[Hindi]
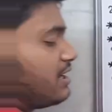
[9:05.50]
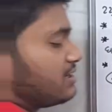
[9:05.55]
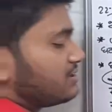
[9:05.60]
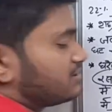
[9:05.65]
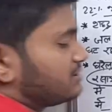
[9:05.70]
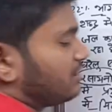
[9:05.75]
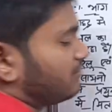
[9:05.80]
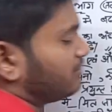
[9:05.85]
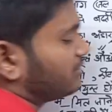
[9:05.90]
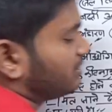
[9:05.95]

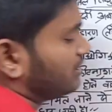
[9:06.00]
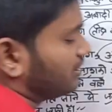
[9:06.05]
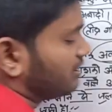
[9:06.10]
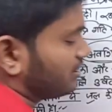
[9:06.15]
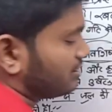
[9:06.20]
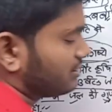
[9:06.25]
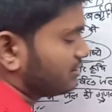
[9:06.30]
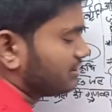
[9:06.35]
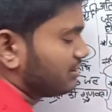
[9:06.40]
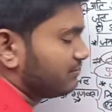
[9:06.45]
रास्ता
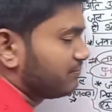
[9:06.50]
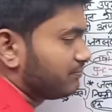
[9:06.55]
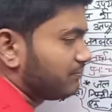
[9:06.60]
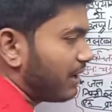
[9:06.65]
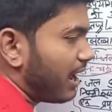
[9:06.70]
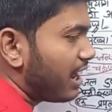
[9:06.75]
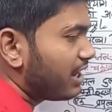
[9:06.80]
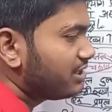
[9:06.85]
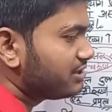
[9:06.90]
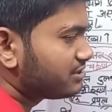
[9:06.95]
बदलकर जैसे
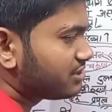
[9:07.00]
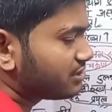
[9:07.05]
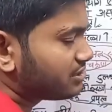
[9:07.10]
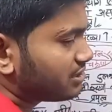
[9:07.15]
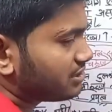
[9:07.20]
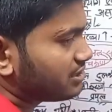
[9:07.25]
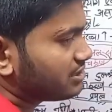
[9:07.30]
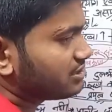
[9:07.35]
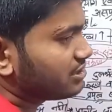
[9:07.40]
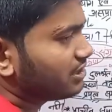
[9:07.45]
पहाड़ी क्षेत्र
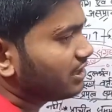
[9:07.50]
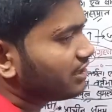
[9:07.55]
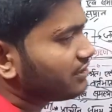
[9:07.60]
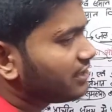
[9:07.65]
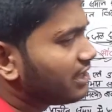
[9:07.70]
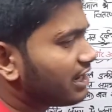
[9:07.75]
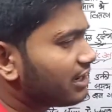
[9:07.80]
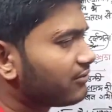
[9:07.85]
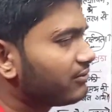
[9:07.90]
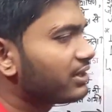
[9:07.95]
जैसे
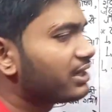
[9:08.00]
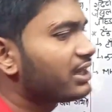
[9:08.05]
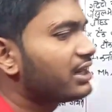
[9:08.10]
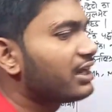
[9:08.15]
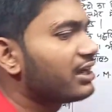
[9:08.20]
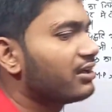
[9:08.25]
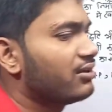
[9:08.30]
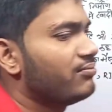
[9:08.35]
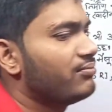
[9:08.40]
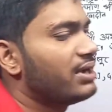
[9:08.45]
लद्दाख वगैरह
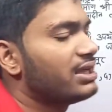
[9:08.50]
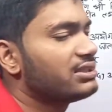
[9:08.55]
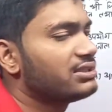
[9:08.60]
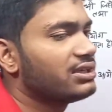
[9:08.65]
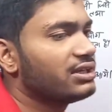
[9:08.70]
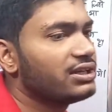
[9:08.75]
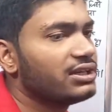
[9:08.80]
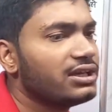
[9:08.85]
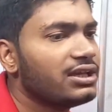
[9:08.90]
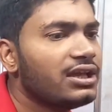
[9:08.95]
अगर हम बात
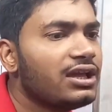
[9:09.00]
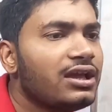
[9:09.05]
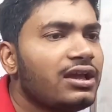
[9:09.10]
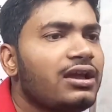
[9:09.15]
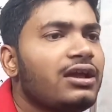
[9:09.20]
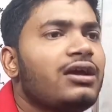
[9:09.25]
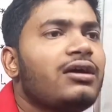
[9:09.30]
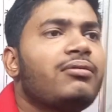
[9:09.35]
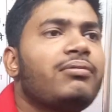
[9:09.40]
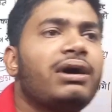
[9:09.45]
करें
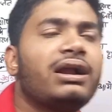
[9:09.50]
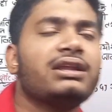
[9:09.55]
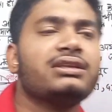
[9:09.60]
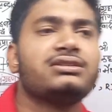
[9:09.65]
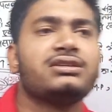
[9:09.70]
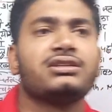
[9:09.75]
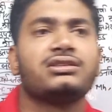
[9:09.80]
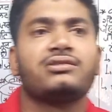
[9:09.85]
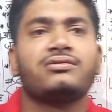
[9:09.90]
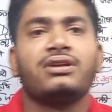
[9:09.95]
पहाड़ी
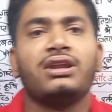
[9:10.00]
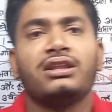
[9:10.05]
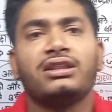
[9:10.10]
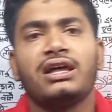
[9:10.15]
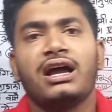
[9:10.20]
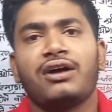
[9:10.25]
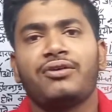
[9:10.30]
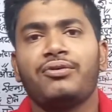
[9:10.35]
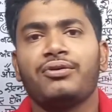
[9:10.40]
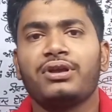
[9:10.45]
क्षेत्र में
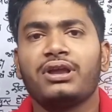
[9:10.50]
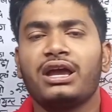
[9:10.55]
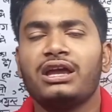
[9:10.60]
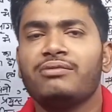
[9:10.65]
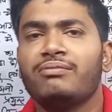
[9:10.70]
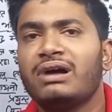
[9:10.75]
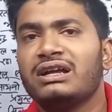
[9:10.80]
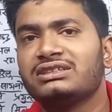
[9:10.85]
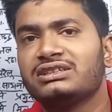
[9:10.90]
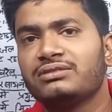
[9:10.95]
लद्दाख हो गया
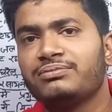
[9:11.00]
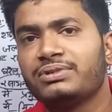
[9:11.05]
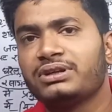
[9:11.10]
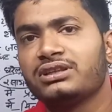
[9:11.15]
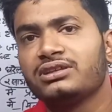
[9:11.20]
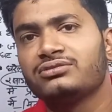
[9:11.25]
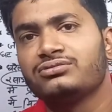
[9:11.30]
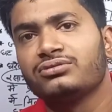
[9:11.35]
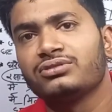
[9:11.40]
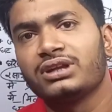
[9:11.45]
हिमाचल
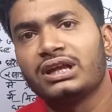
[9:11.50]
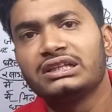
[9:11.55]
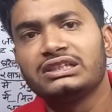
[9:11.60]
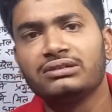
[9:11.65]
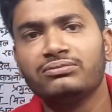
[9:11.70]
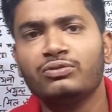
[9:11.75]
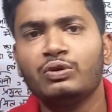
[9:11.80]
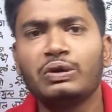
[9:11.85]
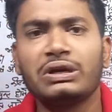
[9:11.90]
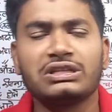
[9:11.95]
प्रदेश हो गया
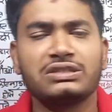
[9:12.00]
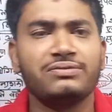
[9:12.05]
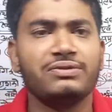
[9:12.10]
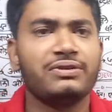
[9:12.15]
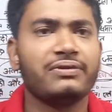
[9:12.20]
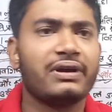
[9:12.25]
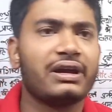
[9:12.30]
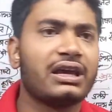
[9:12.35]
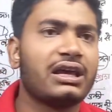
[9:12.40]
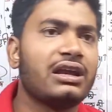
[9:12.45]
जम्मू
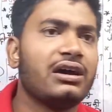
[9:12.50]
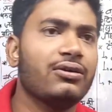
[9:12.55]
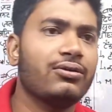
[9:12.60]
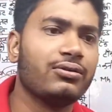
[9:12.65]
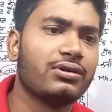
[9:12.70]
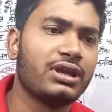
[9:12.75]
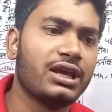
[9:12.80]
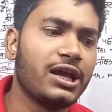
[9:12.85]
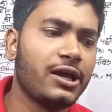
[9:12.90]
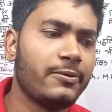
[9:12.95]
कश्मीर वगैरह हो
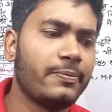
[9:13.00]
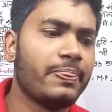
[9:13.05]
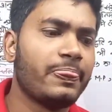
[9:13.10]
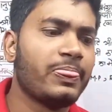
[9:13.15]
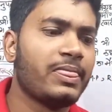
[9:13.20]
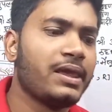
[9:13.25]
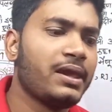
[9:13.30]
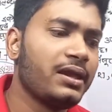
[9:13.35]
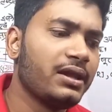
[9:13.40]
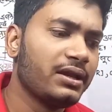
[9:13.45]
गया
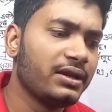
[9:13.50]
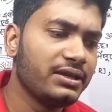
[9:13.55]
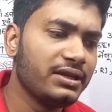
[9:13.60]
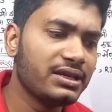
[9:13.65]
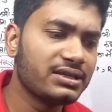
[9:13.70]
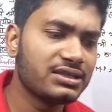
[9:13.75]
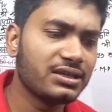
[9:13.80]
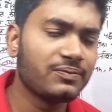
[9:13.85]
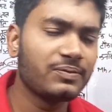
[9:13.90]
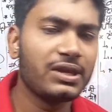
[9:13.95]

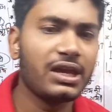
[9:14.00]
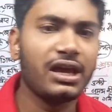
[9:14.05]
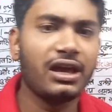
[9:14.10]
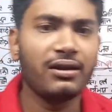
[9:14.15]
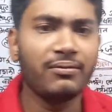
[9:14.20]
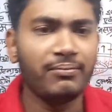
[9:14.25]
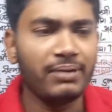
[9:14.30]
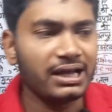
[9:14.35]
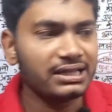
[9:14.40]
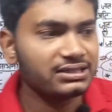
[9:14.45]
ये सब की अगर
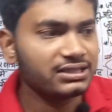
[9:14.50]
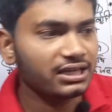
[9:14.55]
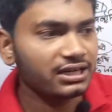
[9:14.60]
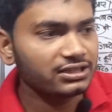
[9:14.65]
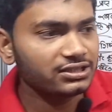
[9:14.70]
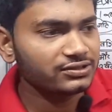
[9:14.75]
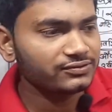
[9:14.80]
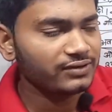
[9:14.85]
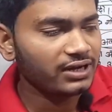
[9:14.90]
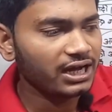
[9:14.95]
हम बात
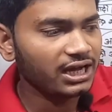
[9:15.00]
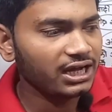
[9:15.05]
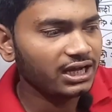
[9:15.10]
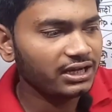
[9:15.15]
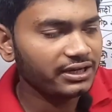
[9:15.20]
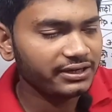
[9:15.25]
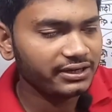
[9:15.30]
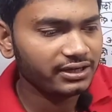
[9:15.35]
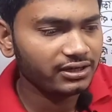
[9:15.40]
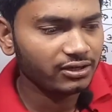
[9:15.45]
करें तो वहाँ
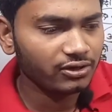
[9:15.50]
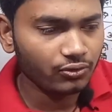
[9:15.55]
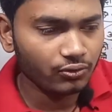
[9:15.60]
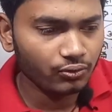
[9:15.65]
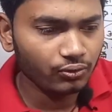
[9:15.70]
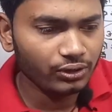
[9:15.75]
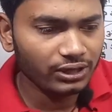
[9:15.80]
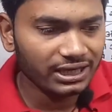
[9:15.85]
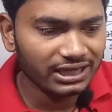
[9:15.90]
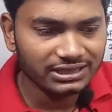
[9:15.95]

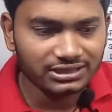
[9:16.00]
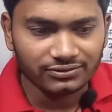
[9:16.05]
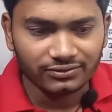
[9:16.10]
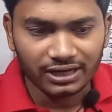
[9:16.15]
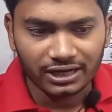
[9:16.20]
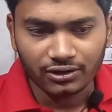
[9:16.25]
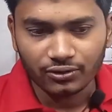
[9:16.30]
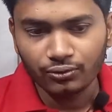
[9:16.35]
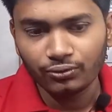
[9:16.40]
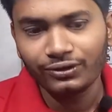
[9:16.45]
गुल
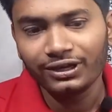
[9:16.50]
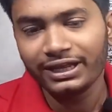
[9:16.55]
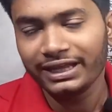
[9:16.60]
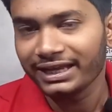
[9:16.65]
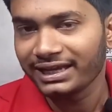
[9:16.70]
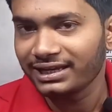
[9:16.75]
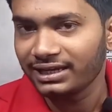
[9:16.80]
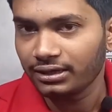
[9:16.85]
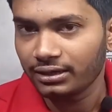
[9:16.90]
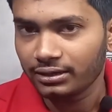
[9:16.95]
अथवा कुल
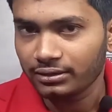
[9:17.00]
एक